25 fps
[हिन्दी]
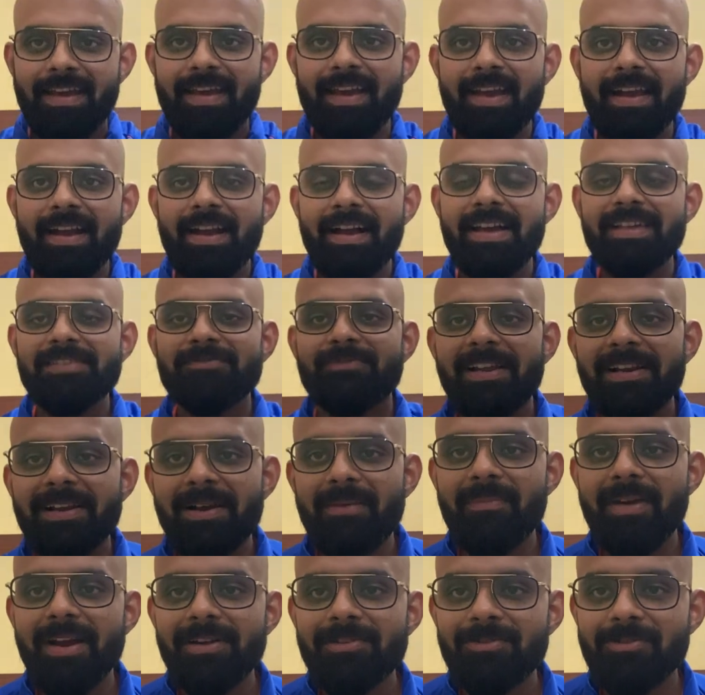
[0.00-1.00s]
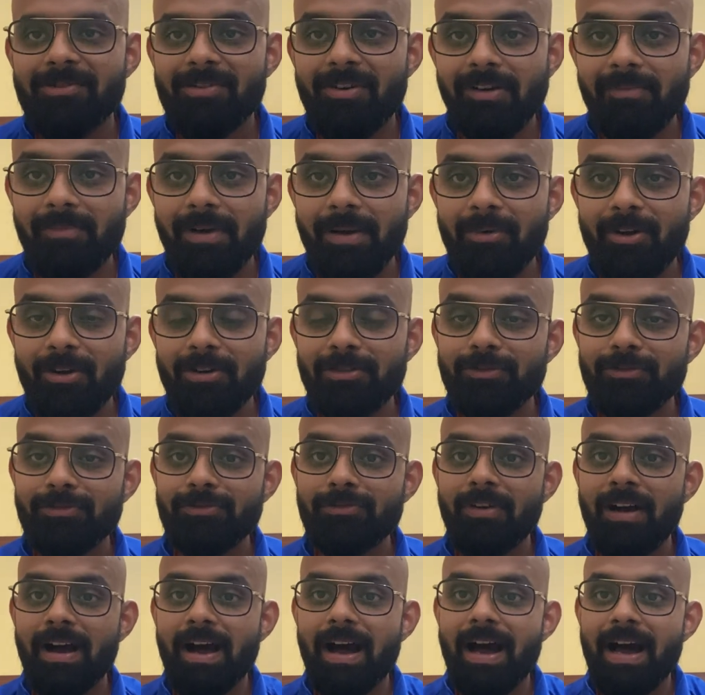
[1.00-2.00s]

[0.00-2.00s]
हे गाइस वेलकम बैक टू ड्रॉक बाबा और दोस्तों